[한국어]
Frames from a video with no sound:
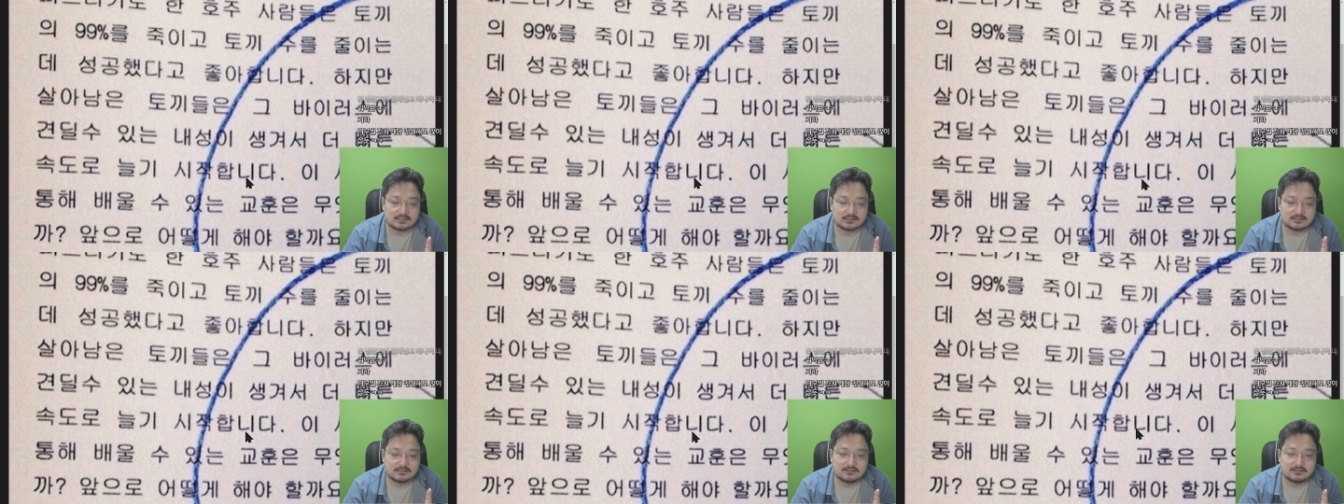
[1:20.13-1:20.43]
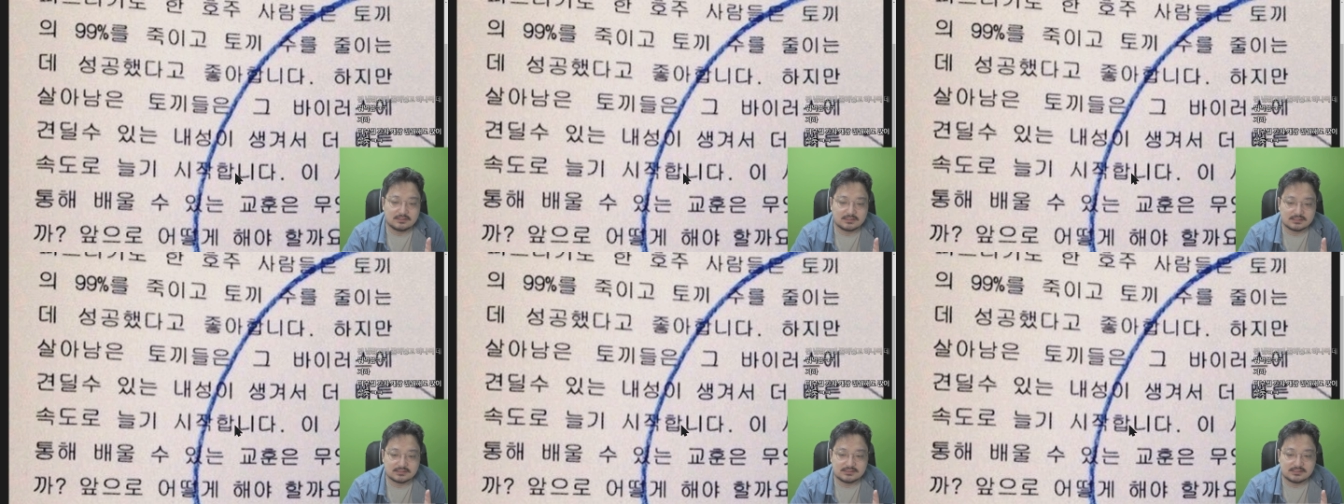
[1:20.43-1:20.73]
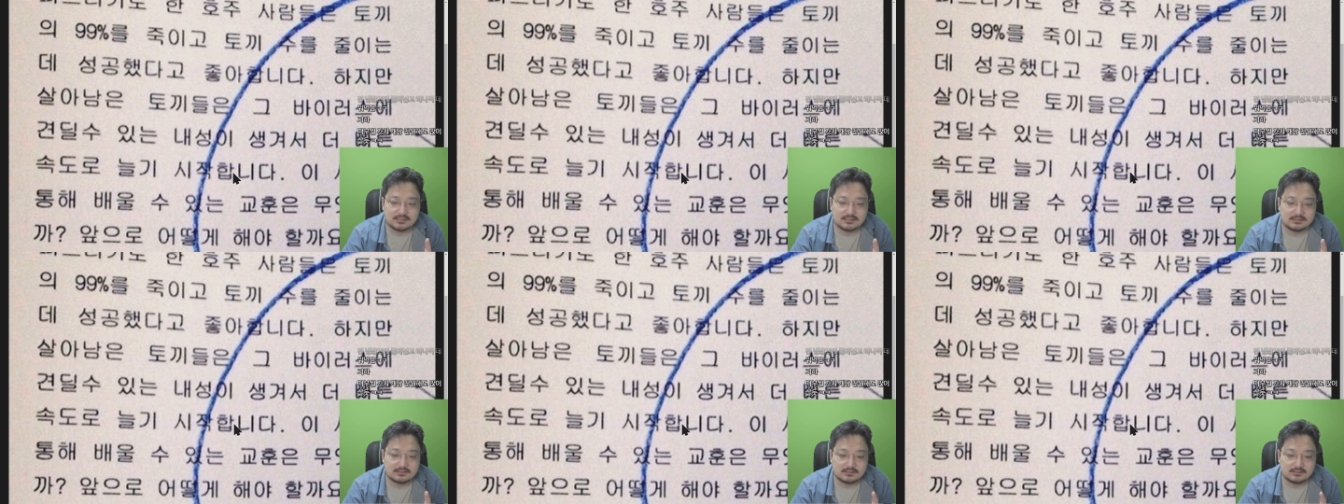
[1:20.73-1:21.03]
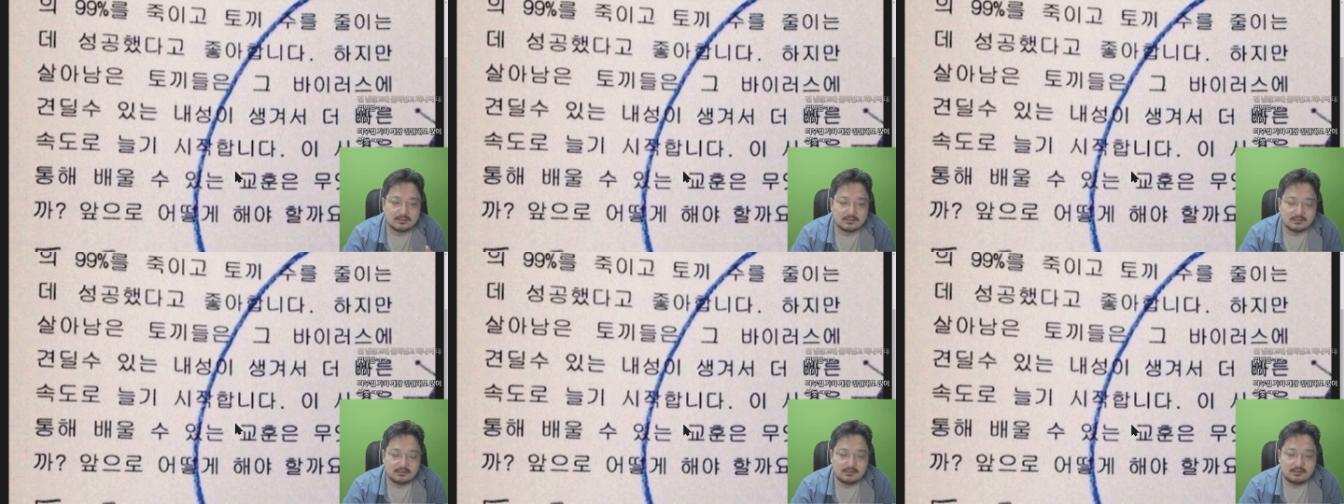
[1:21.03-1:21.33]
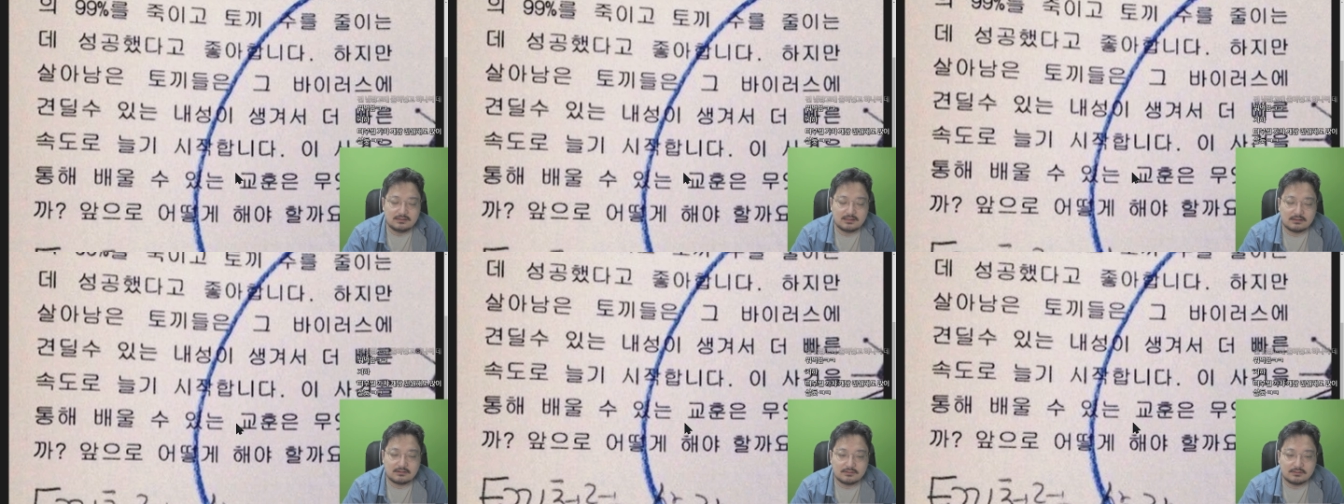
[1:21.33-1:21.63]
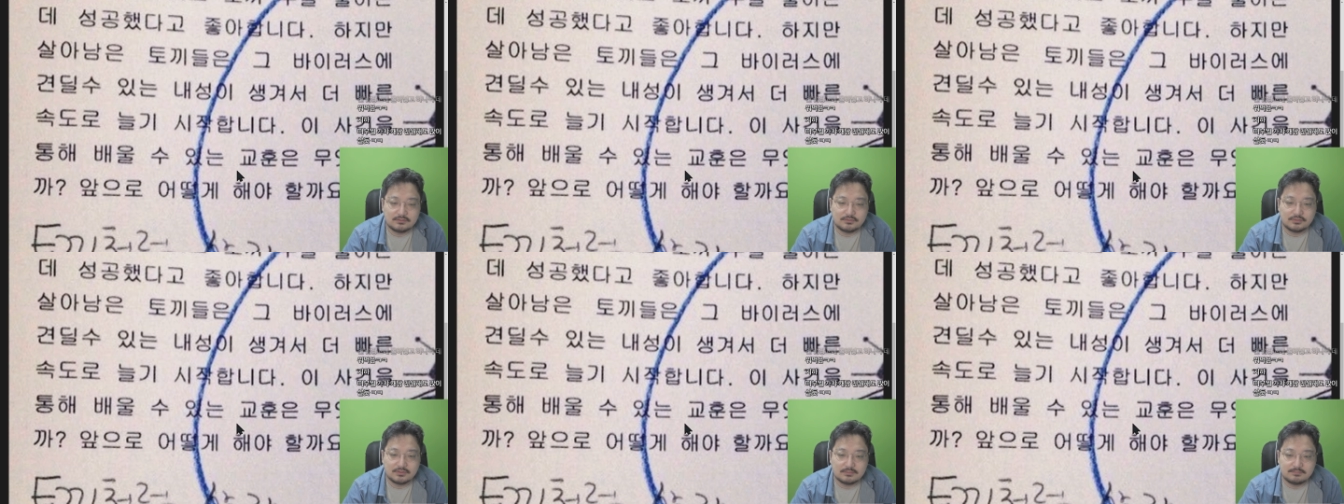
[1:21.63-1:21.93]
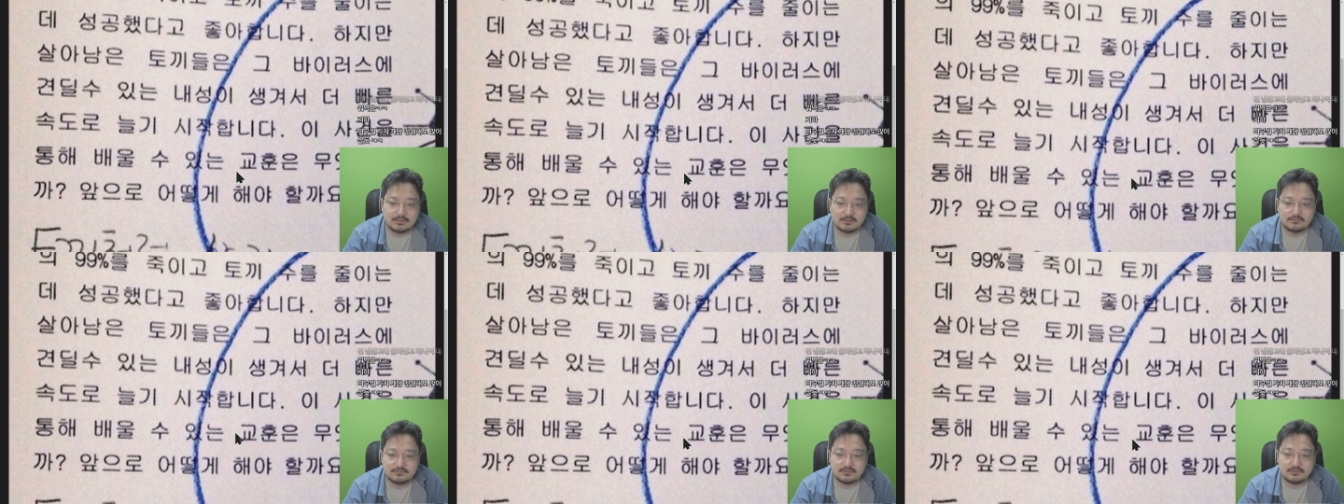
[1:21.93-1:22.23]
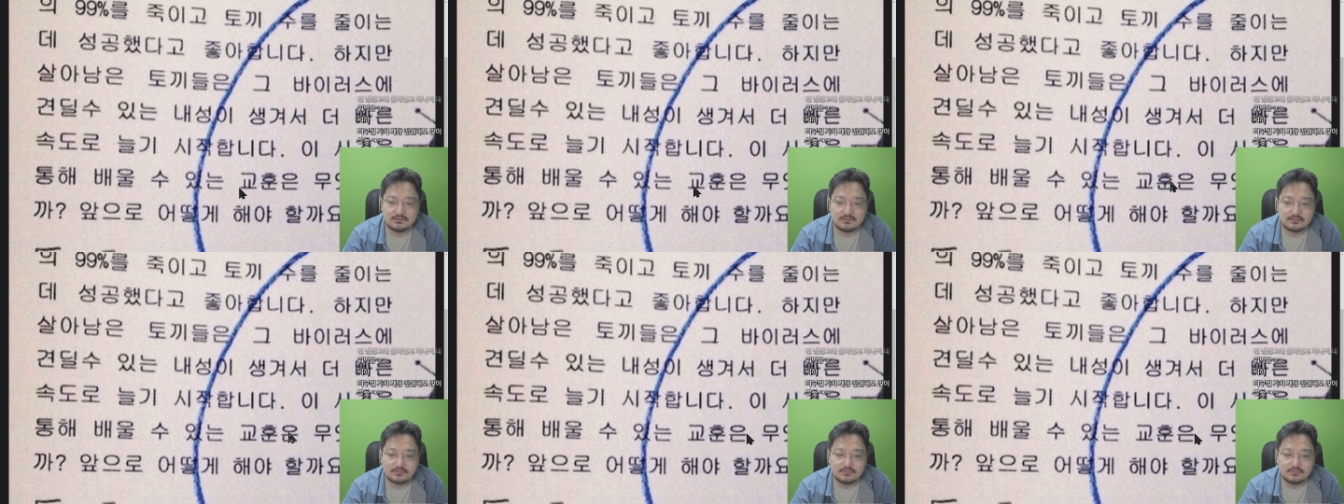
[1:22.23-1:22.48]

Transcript: 늘어나기 시작했대 이 사건을 통해 배울 수 있는